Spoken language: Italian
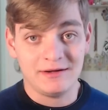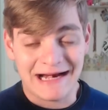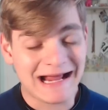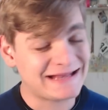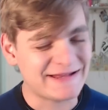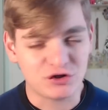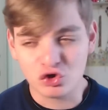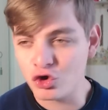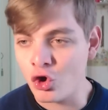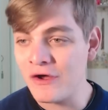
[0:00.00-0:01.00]
Ragazzi
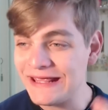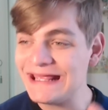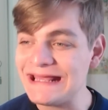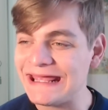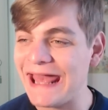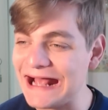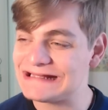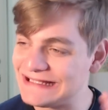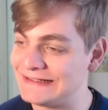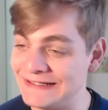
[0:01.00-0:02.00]
sono
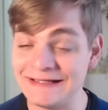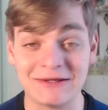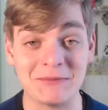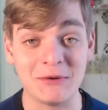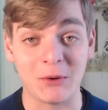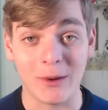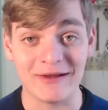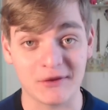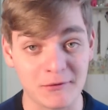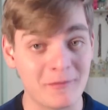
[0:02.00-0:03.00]
incazzatissimo in
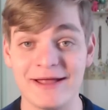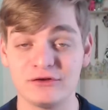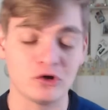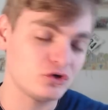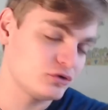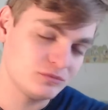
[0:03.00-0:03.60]
questo momento,